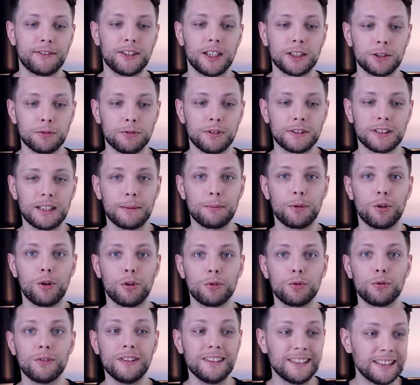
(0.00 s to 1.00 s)
wsadził do
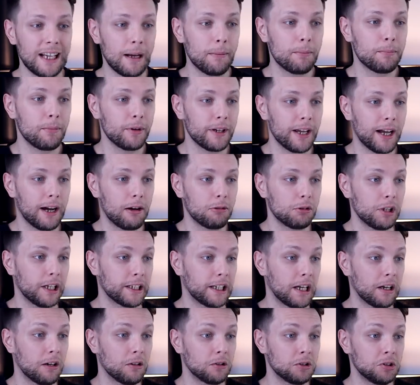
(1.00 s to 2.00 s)
samochodu i sam pojechał do
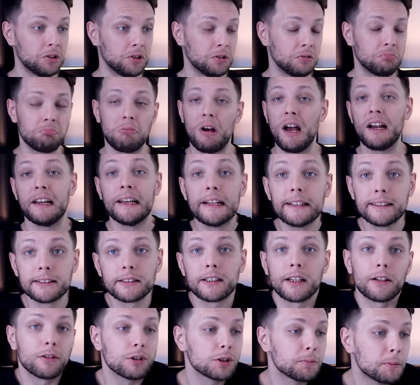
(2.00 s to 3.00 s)
jakiegoś
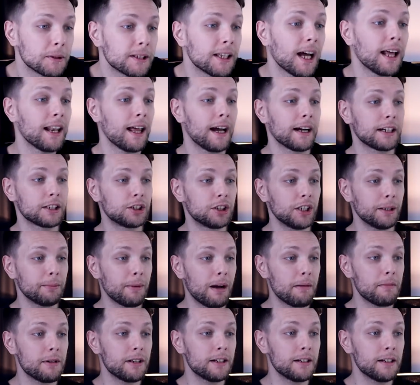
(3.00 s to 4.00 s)
angielskiego szpitala, gdzie
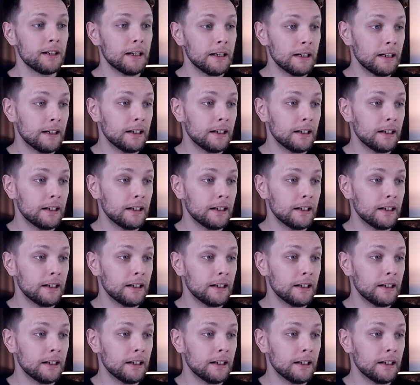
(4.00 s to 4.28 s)
mamy